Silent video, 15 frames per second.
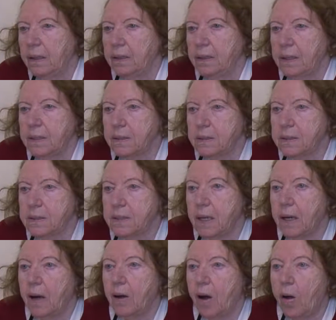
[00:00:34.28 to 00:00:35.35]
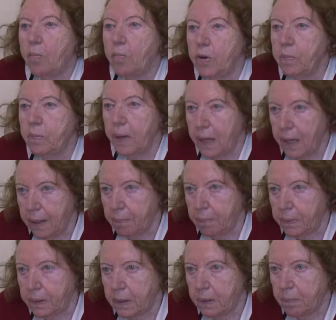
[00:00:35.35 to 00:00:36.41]
das haben
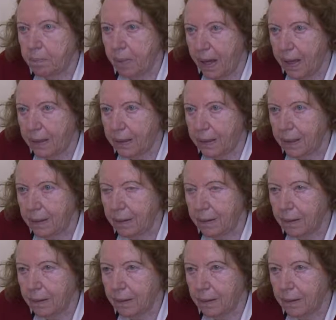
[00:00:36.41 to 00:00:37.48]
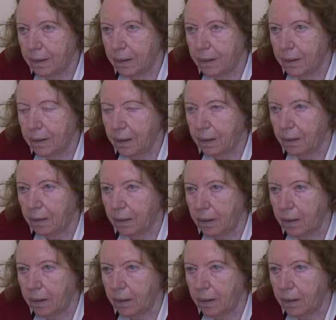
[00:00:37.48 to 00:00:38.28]
überlebt beide, ja,